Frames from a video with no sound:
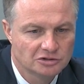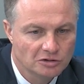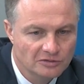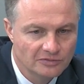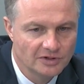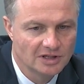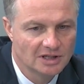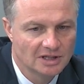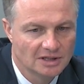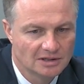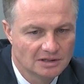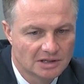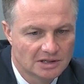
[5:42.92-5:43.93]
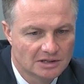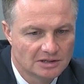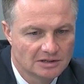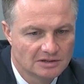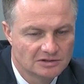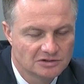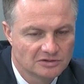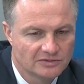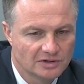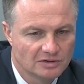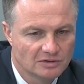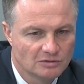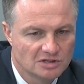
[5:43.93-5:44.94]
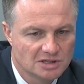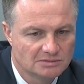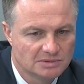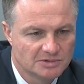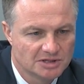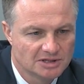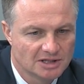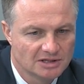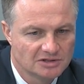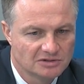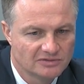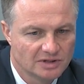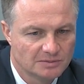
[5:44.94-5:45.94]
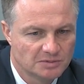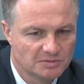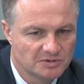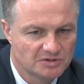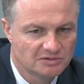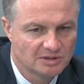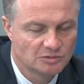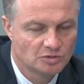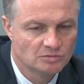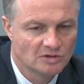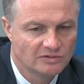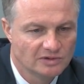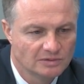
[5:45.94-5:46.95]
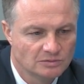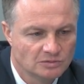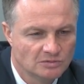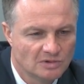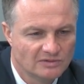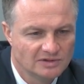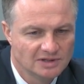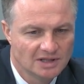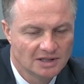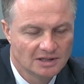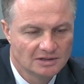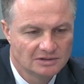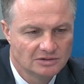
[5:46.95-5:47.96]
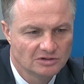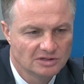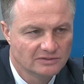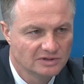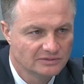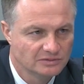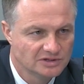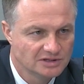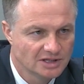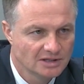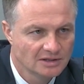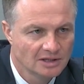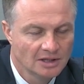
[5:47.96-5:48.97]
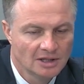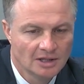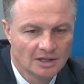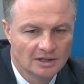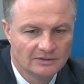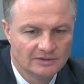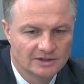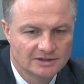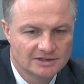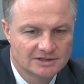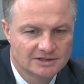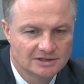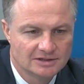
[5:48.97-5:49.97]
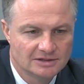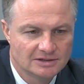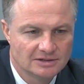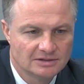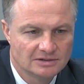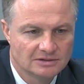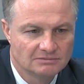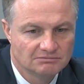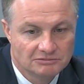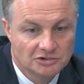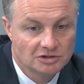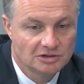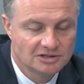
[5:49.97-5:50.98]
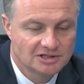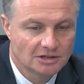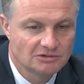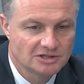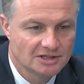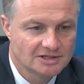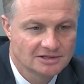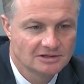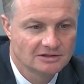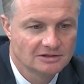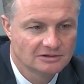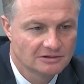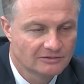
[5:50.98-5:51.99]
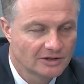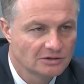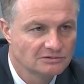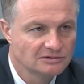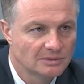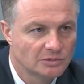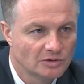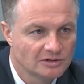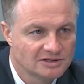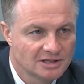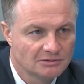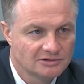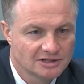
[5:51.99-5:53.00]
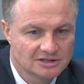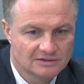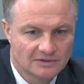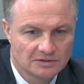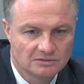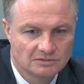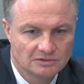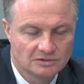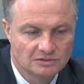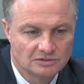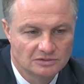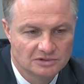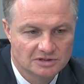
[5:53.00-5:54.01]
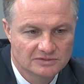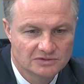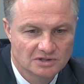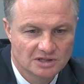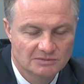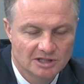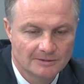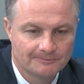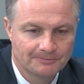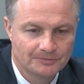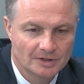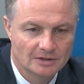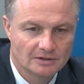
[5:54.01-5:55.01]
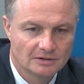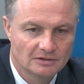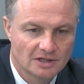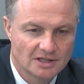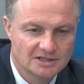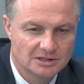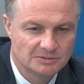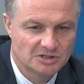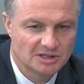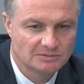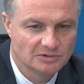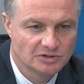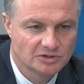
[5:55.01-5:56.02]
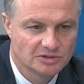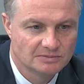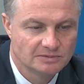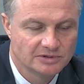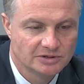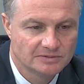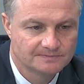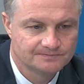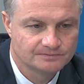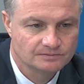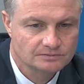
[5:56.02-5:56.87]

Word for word: Co chwilę, co chwilę ogłaszamy przetargi, co chwilę podpisujemy umowy, umowy na drogi wojewódzkie, więc no i cały czas trwają nabory, cały czas trwają konkursy. Wczoraj miałem okazję i przyjemność być